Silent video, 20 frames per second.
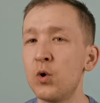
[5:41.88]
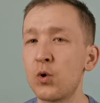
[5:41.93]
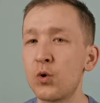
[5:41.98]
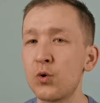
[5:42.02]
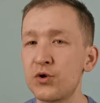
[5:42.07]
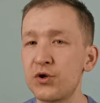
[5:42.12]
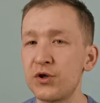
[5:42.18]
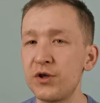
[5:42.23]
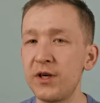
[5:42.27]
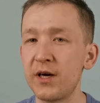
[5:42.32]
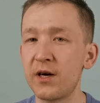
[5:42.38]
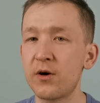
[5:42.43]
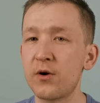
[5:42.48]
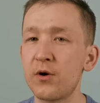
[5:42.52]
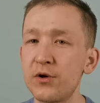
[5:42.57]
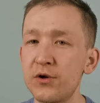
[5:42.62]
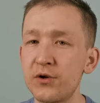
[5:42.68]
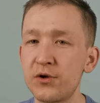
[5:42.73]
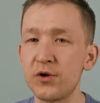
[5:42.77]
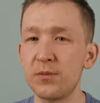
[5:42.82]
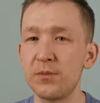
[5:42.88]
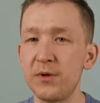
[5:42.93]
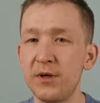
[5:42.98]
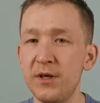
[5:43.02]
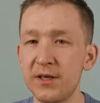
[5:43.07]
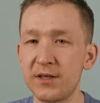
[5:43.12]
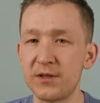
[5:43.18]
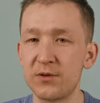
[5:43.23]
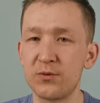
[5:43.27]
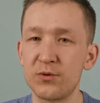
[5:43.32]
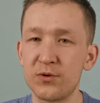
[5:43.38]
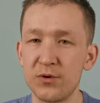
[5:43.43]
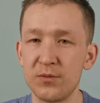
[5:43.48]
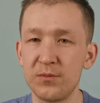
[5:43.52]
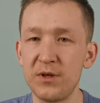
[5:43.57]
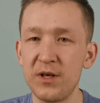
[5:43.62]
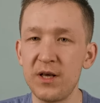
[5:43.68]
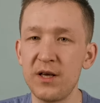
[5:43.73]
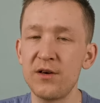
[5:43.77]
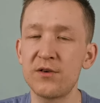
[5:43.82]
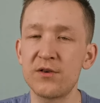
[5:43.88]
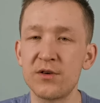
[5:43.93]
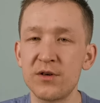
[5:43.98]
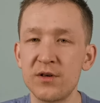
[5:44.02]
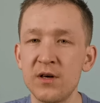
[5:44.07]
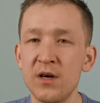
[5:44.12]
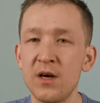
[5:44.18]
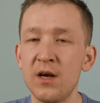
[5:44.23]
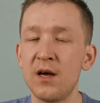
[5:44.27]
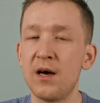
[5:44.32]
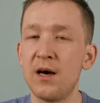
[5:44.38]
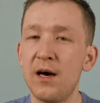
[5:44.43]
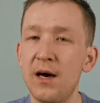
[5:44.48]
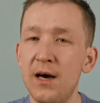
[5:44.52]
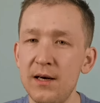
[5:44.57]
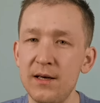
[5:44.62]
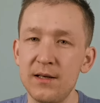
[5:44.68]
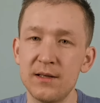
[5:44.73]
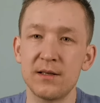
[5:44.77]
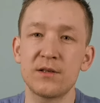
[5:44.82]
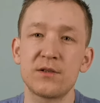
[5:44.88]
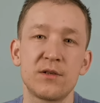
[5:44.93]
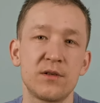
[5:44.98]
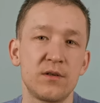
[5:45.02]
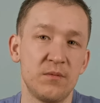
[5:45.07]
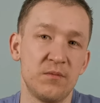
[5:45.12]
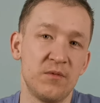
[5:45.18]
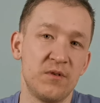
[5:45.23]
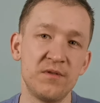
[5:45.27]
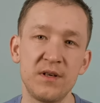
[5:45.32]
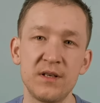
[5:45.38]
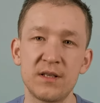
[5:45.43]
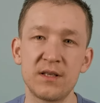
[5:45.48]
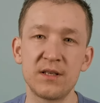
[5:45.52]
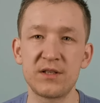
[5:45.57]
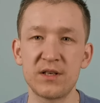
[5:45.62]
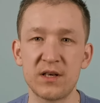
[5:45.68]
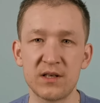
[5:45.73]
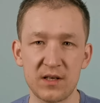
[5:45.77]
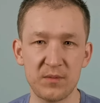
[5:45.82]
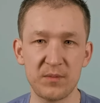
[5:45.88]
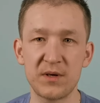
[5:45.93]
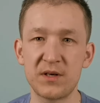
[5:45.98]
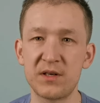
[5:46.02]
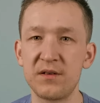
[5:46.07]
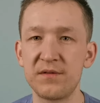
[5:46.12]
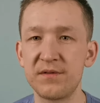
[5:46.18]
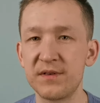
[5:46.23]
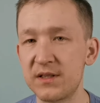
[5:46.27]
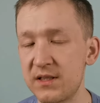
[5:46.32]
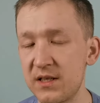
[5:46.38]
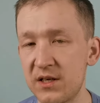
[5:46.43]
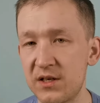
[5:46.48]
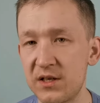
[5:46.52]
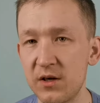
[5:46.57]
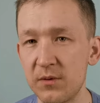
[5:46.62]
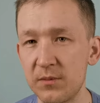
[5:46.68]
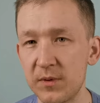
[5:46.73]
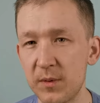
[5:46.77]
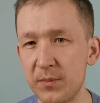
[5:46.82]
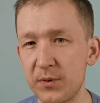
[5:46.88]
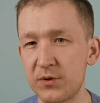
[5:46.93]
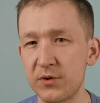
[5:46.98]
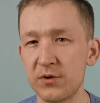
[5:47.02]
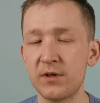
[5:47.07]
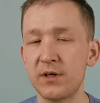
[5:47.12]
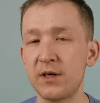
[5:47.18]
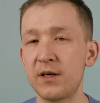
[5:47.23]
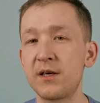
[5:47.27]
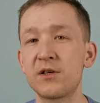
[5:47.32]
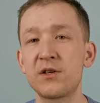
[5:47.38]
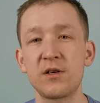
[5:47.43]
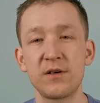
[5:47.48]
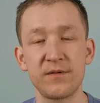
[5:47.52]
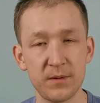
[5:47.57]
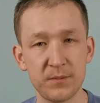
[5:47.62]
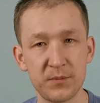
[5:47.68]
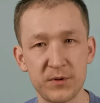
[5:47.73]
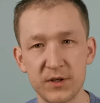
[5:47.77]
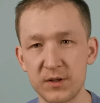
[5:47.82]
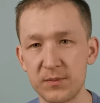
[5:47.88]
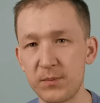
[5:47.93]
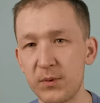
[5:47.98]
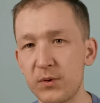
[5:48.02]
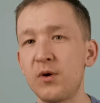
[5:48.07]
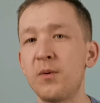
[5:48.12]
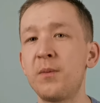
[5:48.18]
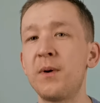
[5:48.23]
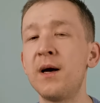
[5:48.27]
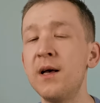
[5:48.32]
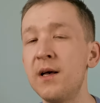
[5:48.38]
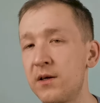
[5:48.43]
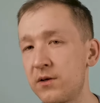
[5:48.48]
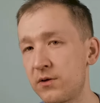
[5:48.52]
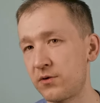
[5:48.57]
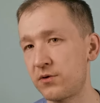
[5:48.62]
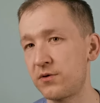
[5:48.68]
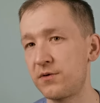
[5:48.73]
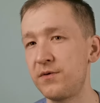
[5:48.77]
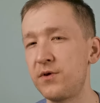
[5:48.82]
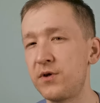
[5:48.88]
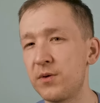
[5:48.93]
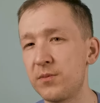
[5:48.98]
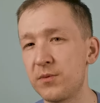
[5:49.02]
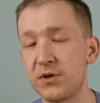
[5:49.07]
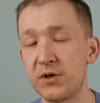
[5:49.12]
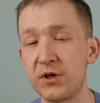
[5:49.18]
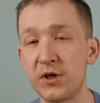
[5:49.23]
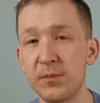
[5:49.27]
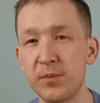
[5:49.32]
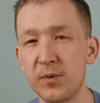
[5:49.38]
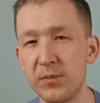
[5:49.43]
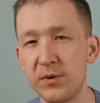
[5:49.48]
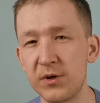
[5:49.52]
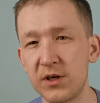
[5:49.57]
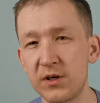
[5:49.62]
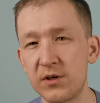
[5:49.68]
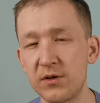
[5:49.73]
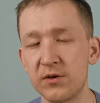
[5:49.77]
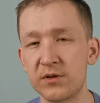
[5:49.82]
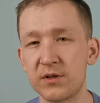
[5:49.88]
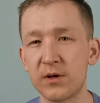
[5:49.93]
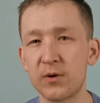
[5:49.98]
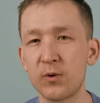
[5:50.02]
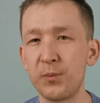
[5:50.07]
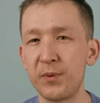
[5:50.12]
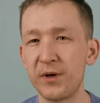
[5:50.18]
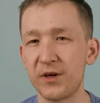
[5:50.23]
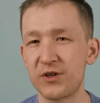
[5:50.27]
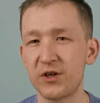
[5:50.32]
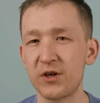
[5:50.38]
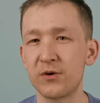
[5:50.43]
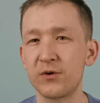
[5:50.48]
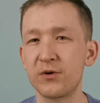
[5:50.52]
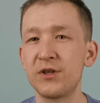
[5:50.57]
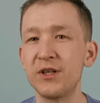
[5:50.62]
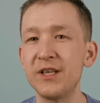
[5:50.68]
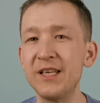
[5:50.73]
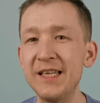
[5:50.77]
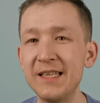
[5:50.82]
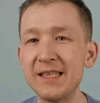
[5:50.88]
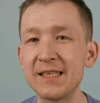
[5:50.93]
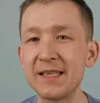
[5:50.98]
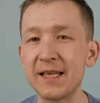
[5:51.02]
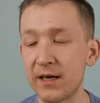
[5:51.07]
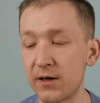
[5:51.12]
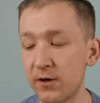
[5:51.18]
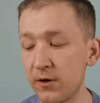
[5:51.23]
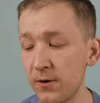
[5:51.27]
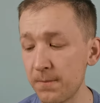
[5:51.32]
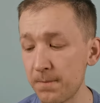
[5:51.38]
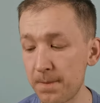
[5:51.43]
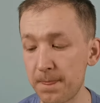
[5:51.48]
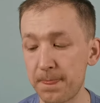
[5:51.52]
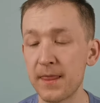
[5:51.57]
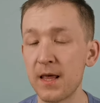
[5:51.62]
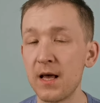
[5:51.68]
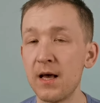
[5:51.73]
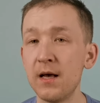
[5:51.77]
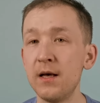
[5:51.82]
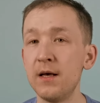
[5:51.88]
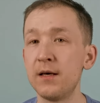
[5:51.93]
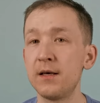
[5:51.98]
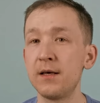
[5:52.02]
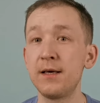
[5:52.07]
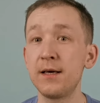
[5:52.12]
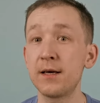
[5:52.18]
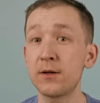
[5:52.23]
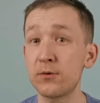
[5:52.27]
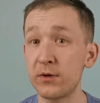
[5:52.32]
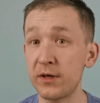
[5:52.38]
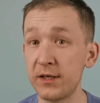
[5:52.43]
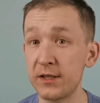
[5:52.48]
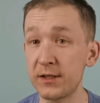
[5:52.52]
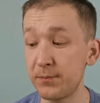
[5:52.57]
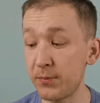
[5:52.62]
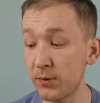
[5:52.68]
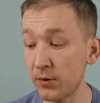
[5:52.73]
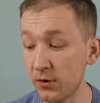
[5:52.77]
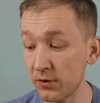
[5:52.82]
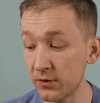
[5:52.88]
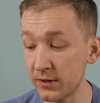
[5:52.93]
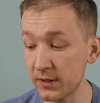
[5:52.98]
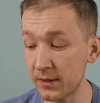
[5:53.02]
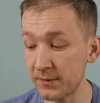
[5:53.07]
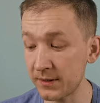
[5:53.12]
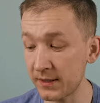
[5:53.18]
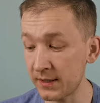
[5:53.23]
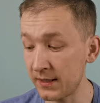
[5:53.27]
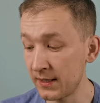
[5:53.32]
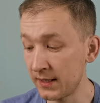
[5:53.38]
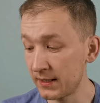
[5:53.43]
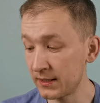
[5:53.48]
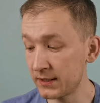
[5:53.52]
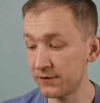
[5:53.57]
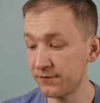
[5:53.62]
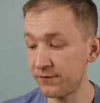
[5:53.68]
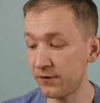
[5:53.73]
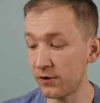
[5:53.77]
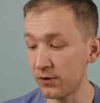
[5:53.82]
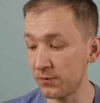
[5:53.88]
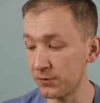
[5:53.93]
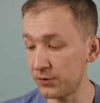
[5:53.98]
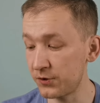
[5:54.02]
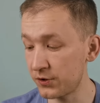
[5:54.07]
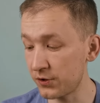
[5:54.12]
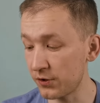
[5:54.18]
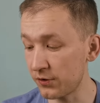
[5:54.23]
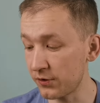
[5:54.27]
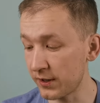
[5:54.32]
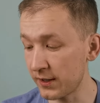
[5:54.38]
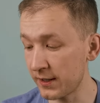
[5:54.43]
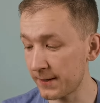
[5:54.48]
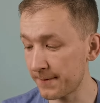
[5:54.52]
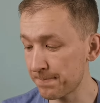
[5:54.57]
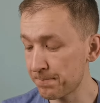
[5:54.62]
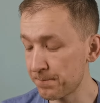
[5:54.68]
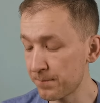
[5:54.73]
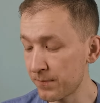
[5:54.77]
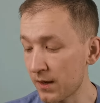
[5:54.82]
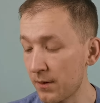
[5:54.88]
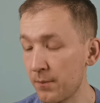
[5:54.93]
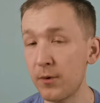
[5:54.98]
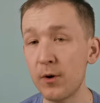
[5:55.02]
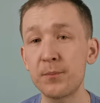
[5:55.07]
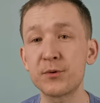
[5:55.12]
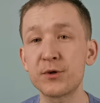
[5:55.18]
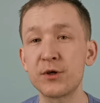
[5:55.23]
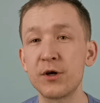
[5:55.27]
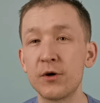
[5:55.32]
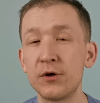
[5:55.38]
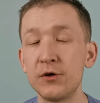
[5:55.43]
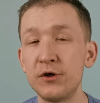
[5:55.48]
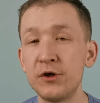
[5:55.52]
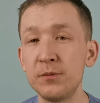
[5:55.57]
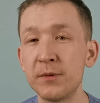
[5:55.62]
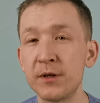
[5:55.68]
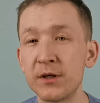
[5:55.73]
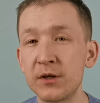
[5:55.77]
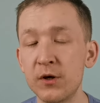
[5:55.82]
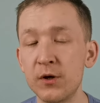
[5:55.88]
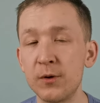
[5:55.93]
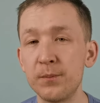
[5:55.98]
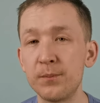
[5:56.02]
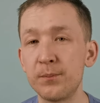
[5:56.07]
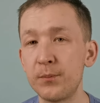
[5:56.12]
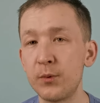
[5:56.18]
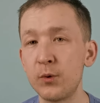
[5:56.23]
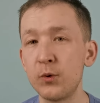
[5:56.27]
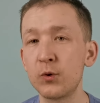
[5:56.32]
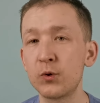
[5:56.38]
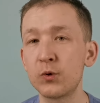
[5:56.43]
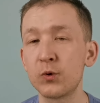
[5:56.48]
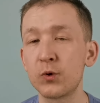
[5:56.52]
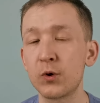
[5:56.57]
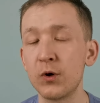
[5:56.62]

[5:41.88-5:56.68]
różni jakością i jest dużo mniejszy, ale nasze domowe też jak najbardziej wystarczają na początek. Jeżeli Wam się spodoba, to oczywiście możecie pomyśleć o zakupie czegoś innego. I ja tutaj spoglądam na swoją ściągę, bo przechodzimy do punktu